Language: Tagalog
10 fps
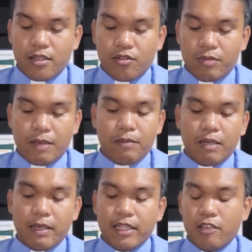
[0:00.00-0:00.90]

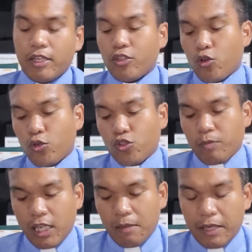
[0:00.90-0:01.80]
Nobyembre 24,
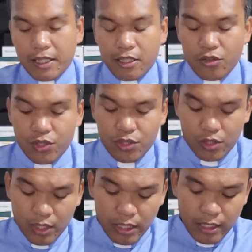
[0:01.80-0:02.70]

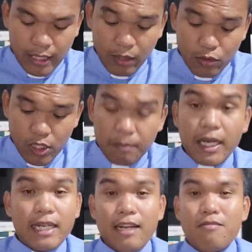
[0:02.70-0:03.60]
2022. Karon usab
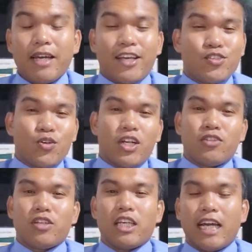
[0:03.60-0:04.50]
nga adlaw mga igsoon
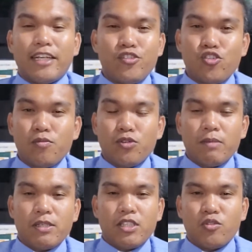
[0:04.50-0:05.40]
natong gihandom ug
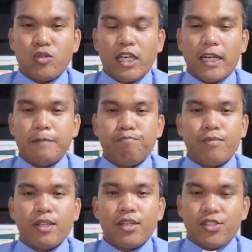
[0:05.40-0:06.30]
gipasidunggan
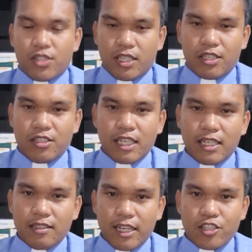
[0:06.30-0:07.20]
si
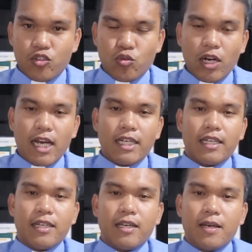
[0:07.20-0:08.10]
San Andres
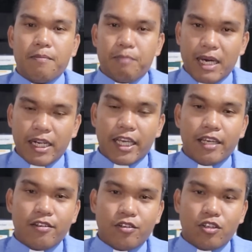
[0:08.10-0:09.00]
Dunglak,
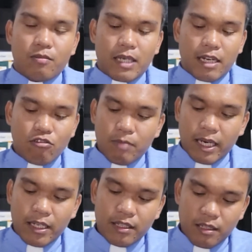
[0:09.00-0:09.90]
pari o mga
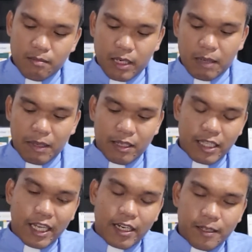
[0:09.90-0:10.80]
kauban, mga
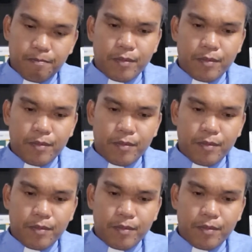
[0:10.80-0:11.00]
martir.